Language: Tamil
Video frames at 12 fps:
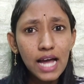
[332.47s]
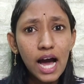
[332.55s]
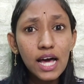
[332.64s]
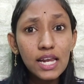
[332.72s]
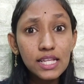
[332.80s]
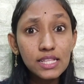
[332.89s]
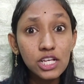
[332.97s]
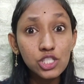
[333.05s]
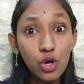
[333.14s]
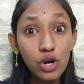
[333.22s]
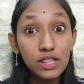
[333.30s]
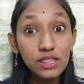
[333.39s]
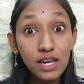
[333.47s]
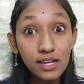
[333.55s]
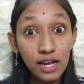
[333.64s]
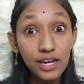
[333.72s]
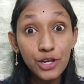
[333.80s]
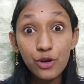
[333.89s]
யார் இந்த
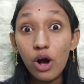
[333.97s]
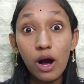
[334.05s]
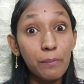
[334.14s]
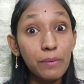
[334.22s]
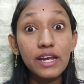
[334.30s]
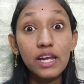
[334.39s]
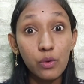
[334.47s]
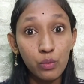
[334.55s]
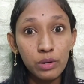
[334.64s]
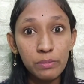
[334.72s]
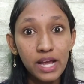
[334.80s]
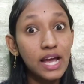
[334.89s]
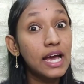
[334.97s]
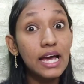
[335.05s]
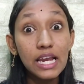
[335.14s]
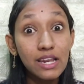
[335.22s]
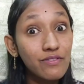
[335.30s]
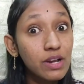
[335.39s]
ஜோனத்தன் கலிடோ அப்படின்ற உண்மையை
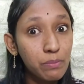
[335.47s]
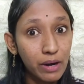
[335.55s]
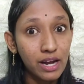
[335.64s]
ரிவீல்